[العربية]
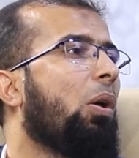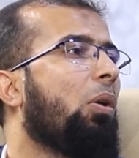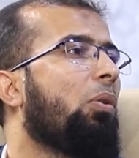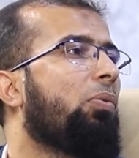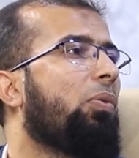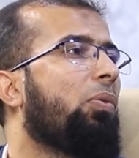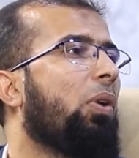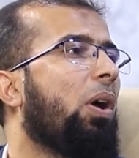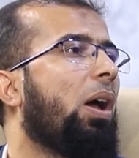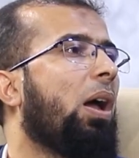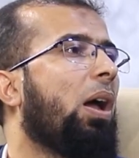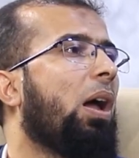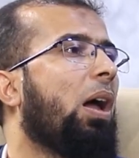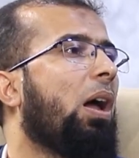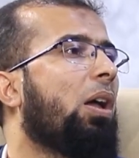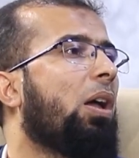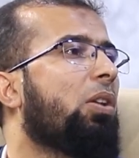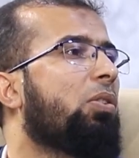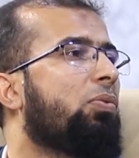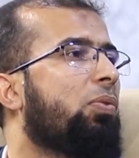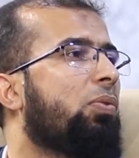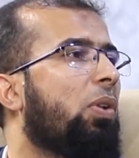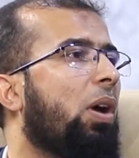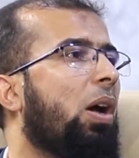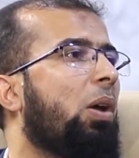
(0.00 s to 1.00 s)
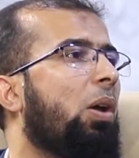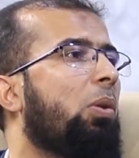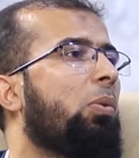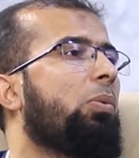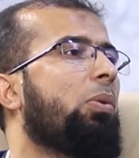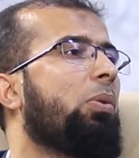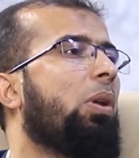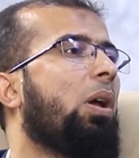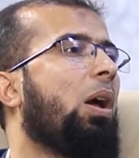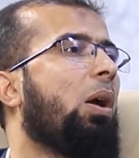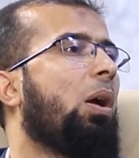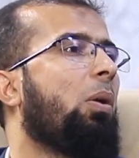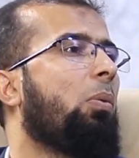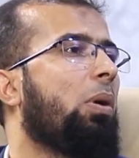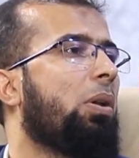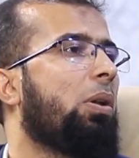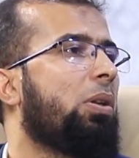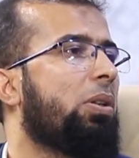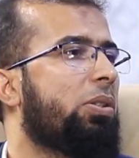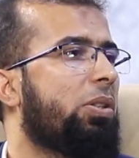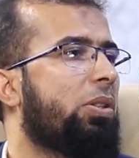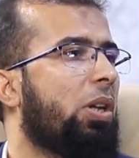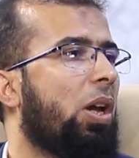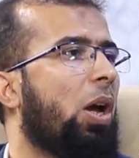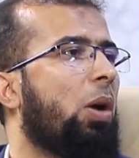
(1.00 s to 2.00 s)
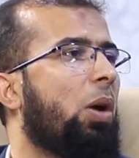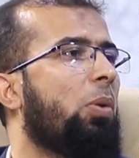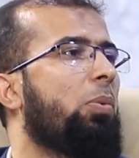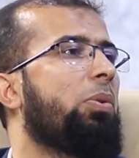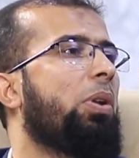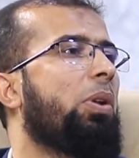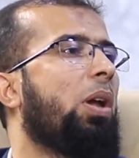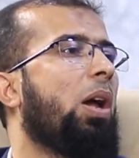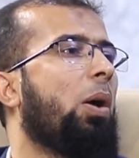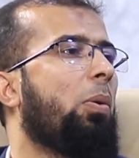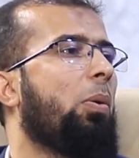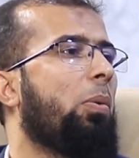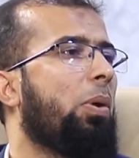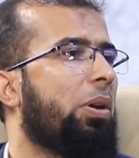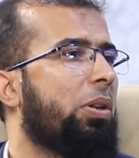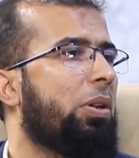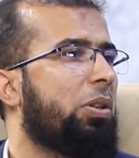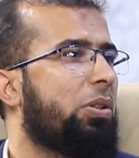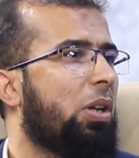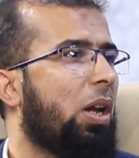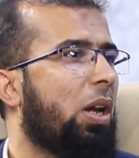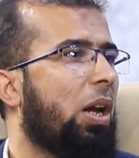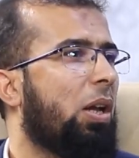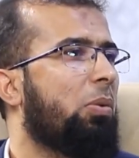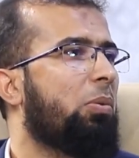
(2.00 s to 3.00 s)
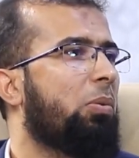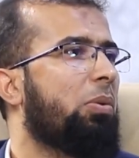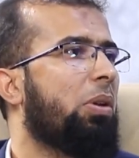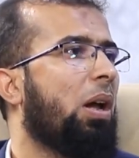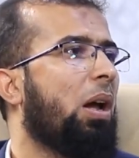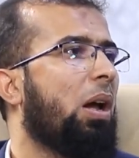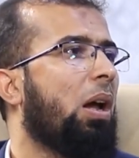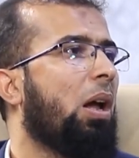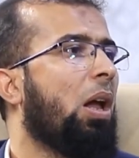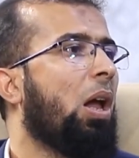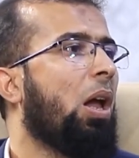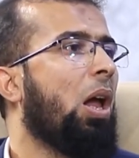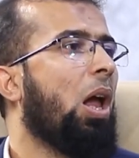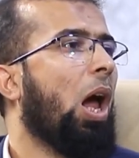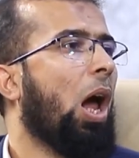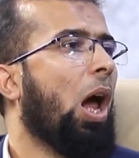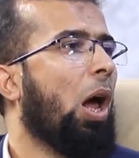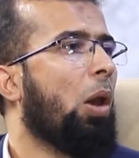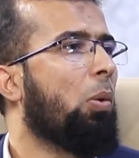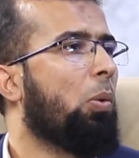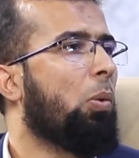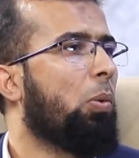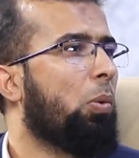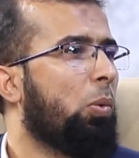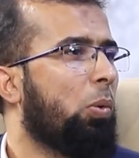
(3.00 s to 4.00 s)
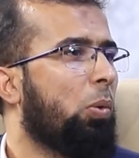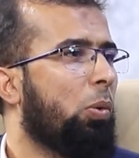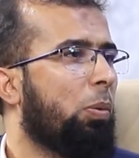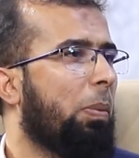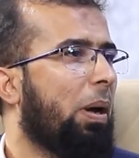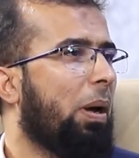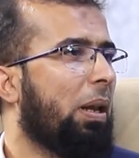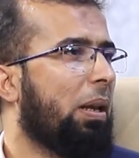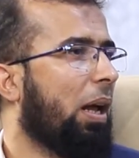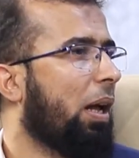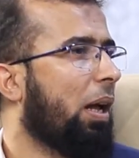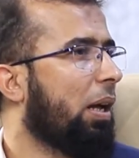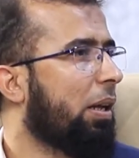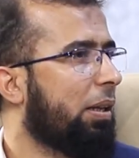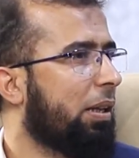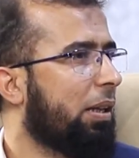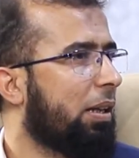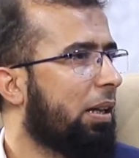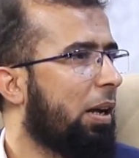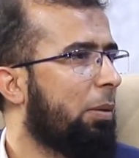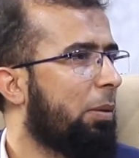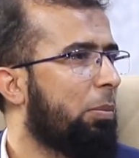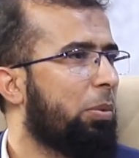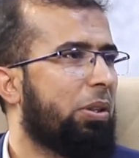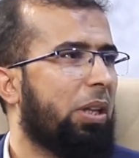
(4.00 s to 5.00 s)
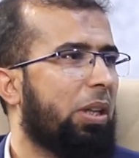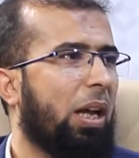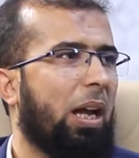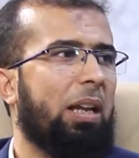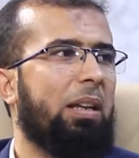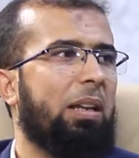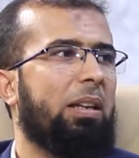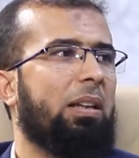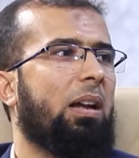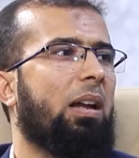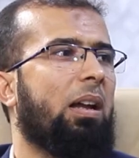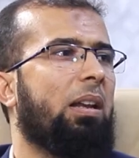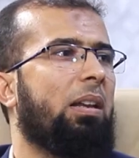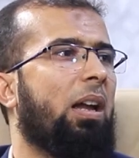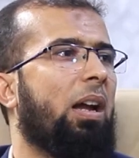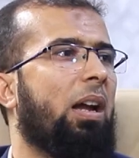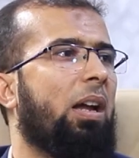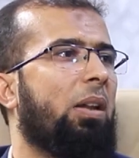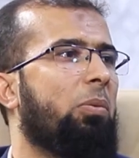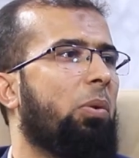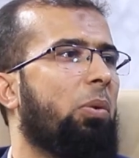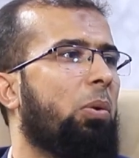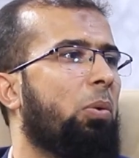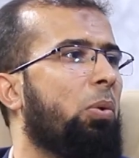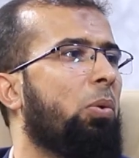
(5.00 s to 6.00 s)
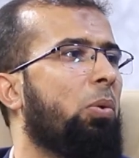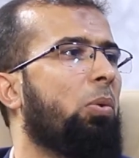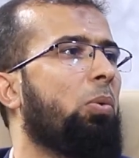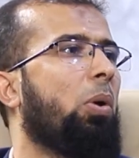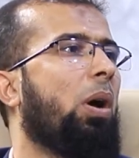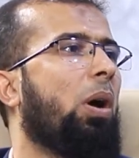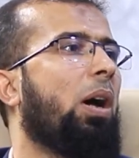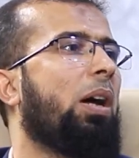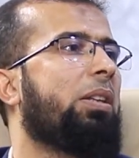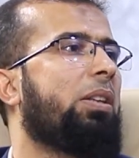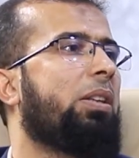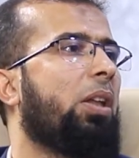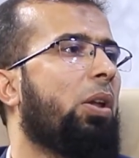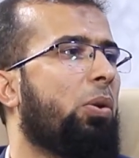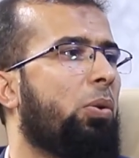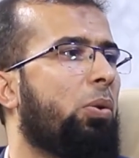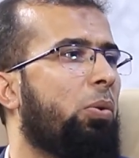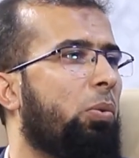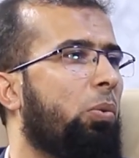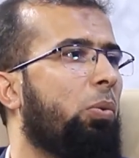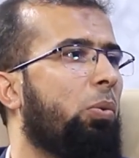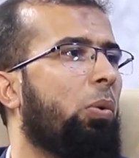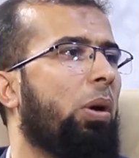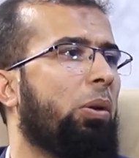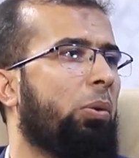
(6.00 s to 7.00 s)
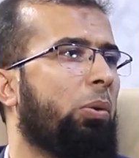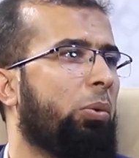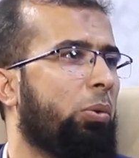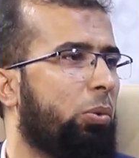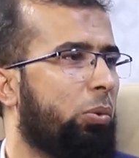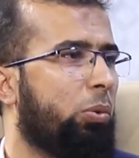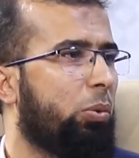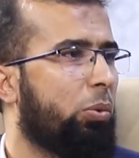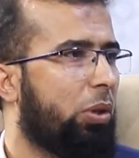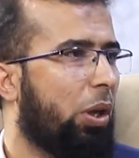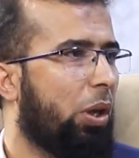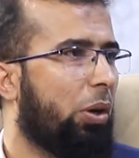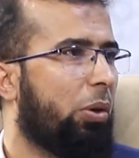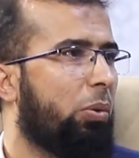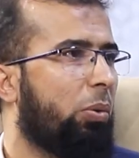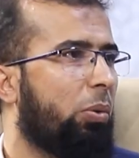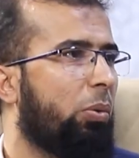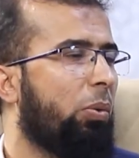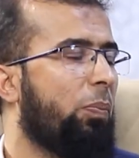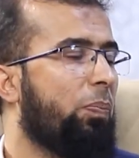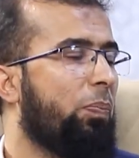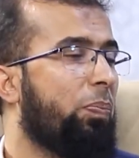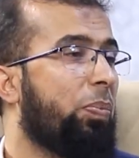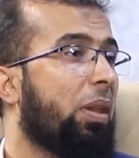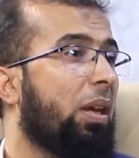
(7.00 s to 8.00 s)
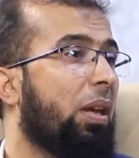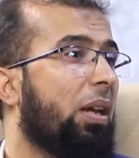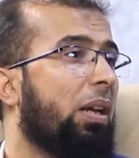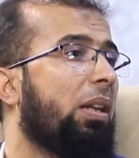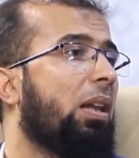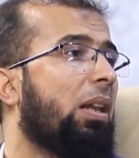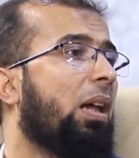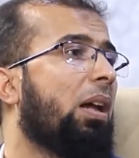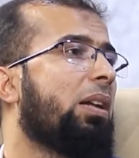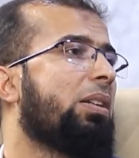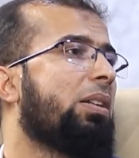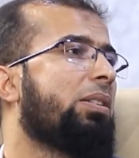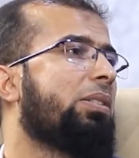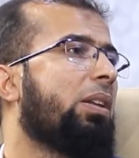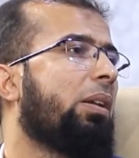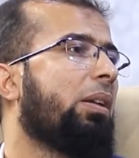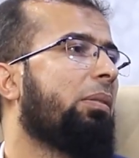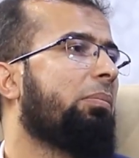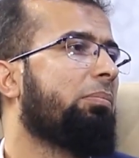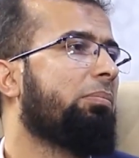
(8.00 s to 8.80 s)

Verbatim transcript: فأطفالنا ونساؤنا ورجالنا القلوب الحقيقة متعلقة الآن وكلها ترنو والعيون ترنو إلى غزة